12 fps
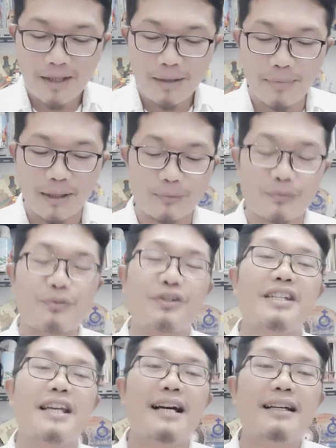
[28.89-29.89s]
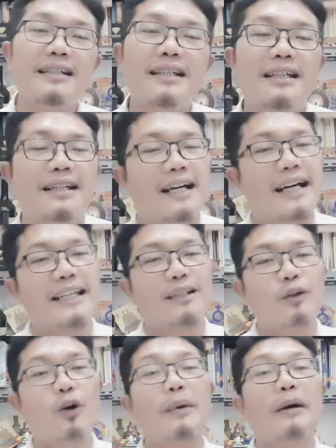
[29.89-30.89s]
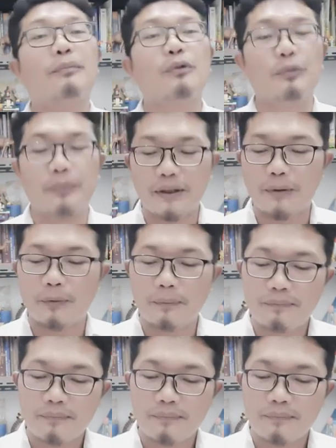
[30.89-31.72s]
Markusia ayat 40 pitu.